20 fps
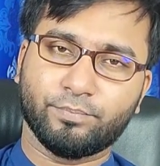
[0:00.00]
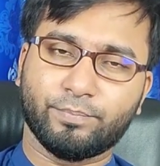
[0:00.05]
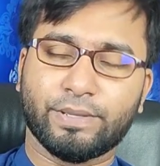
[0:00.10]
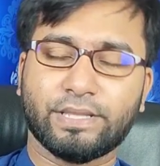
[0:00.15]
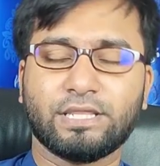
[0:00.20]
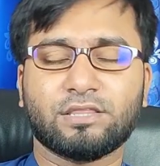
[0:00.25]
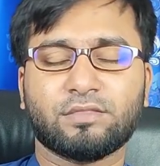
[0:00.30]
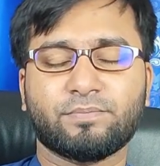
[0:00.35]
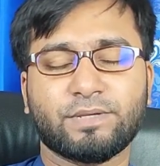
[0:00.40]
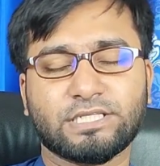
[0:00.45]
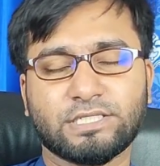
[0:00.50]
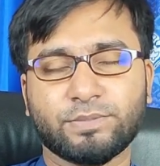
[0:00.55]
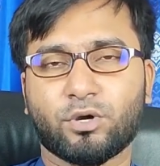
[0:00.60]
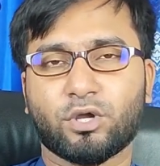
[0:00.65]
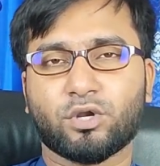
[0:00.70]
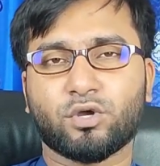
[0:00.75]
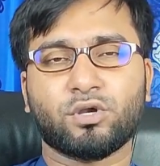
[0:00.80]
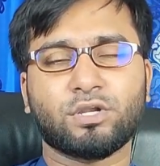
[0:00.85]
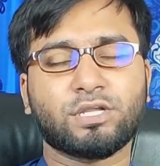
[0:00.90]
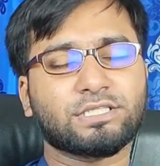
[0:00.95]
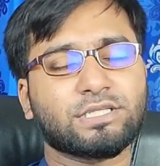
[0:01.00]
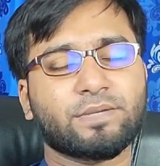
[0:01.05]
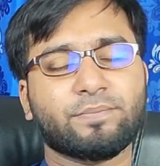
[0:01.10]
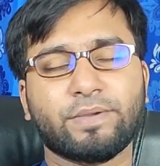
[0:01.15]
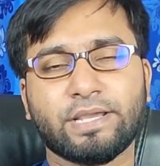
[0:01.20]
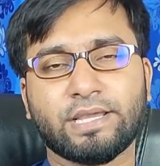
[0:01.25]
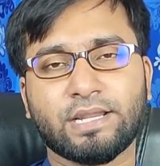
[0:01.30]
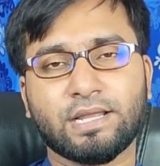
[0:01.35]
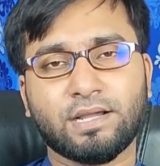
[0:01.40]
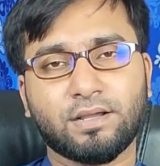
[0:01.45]
পেনিস বেশি বড় হলে যে
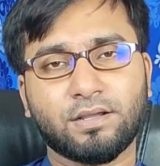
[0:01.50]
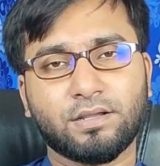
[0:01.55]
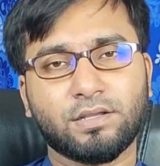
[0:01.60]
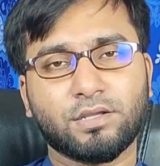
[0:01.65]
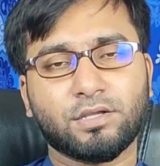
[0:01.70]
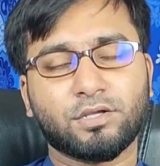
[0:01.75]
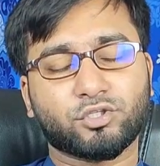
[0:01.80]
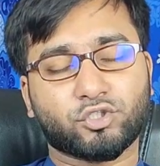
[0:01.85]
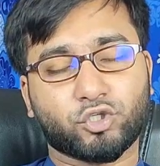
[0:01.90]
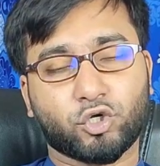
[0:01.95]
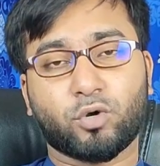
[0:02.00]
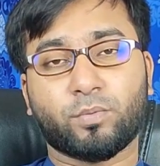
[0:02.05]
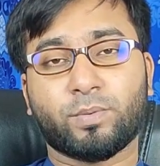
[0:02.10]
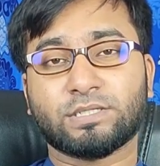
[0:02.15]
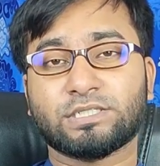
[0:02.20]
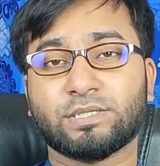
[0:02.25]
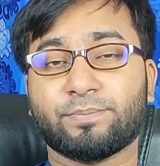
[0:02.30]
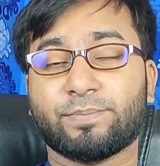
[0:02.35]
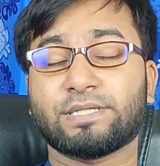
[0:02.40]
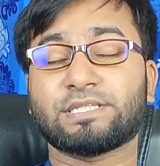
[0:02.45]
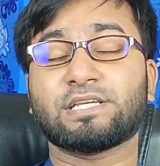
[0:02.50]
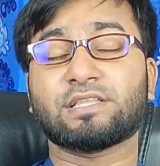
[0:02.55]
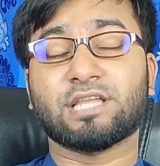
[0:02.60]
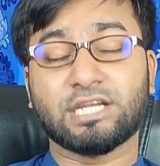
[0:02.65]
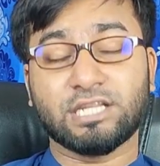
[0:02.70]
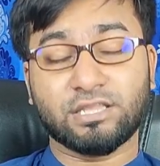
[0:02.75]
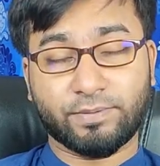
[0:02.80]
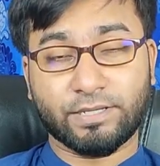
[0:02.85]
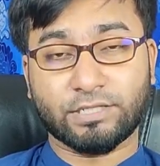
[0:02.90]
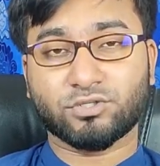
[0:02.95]
মেয়েরা সহবাসে বেশি
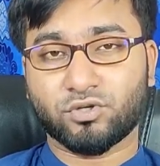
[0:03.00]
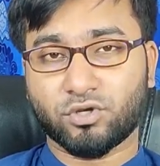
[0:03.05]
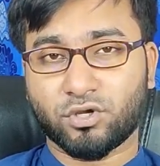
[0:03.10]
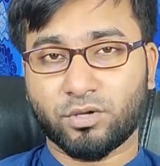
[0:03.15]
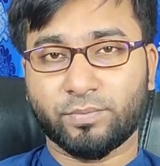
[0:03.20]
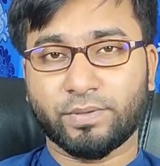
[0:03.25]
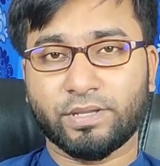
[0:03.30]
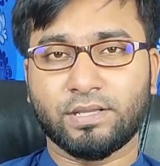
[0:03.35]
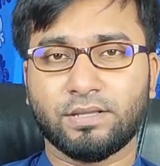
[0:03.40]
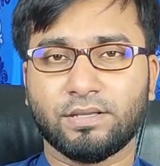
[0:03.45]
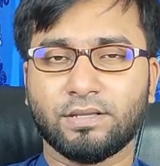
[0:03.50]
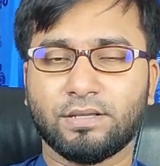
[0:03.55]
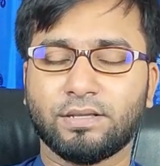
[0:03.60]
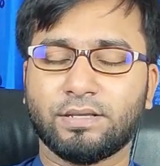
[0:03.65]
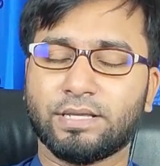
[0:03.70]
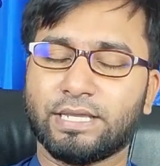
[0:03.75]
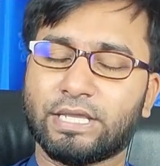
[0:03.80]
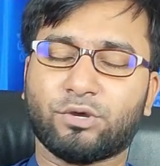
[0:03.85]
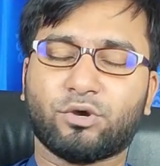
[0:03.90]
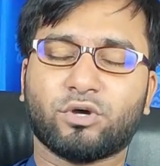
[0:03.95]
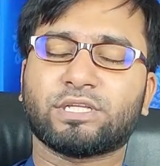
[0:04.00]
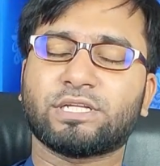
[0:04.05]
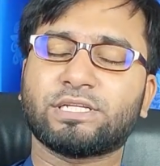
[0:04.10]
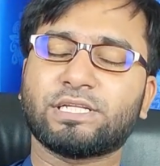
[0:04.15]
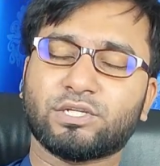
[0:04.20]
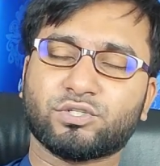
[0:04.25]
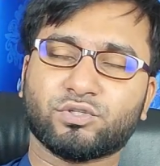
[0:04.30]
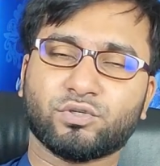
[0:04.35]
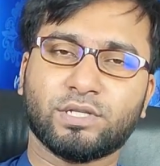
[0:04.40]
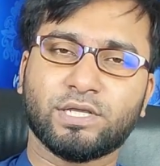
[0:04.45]
স্যাটিসফ্যাকশন হবে এই
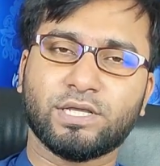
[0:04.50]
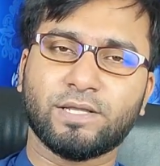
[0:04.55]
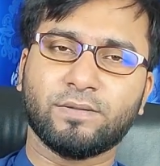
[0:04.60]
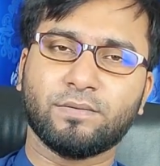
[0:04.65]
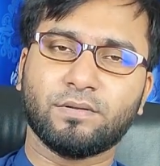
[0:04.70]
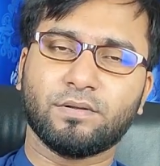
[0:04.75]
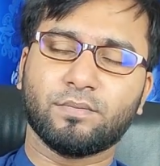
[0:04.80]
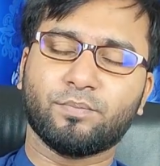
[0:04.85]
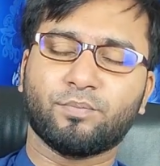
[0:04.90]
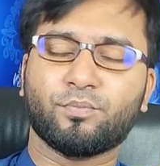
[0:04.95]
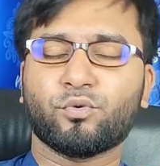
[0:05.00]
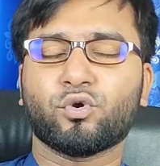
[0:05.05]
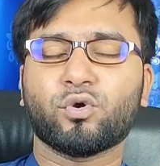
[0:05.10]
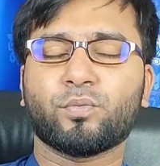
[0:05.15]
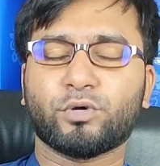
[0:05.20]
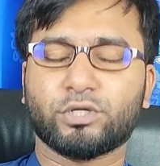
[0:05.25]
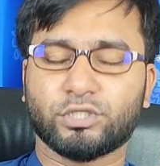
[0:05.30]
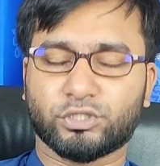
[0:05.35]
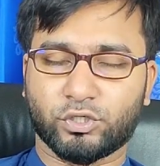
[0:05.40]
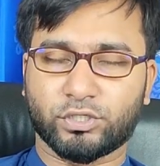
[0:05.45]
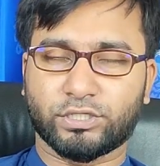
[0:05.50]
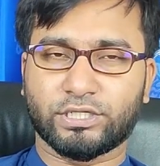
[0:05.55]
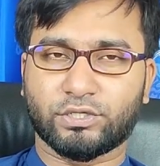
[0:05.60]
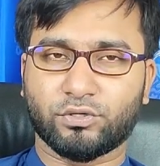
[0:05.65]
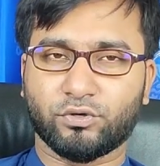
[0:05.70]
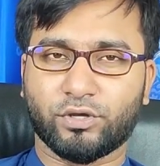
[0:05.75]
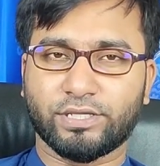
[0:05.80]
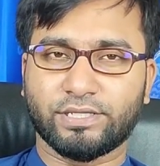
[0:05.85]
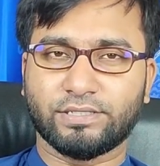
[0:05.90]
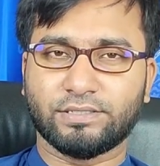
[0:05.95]
কথাটি আসলে পুরোপুরি সঠিক
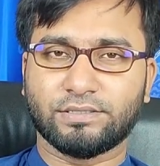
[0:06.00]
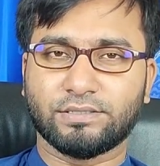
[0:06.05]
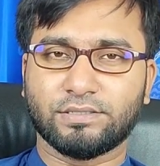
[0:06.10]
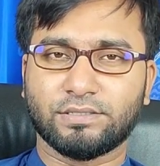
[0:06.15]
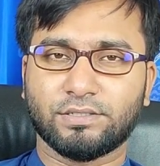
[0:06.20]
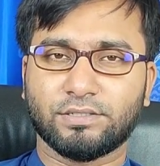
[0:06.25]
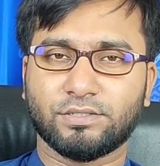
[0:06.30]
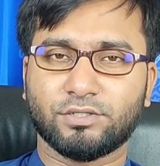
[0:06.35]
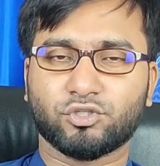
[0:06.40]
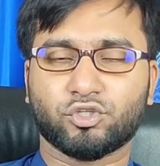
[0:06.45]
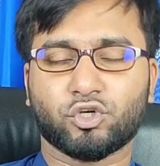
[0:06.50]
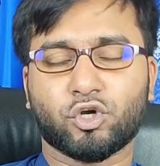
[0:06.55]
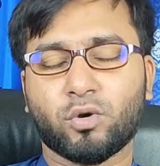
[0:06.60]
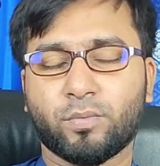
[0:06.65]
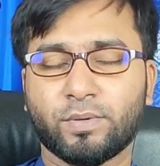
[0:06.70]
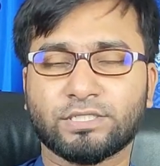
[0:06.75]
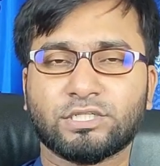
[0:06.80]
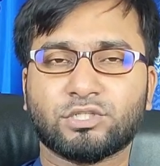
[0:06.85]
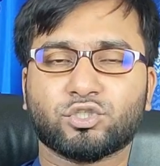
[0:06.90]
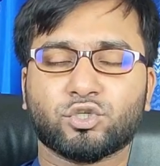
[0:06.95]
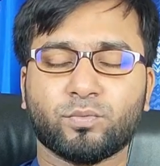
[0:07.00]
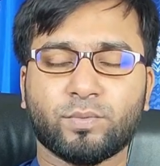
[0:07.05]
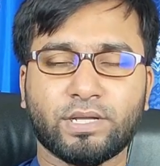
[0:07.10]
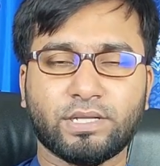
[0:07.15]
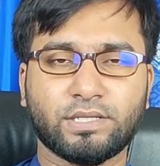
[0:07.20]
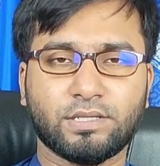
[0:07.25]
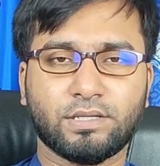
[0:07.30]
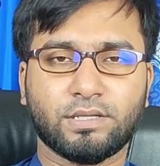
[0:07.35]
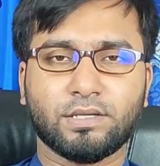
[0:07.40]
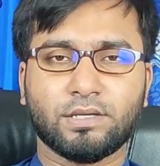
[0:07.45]
নয় সহবাসের
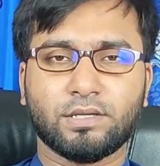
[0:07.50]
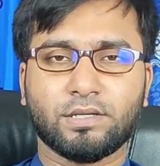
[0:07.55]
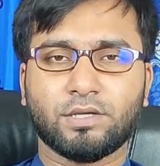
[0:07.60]
সময়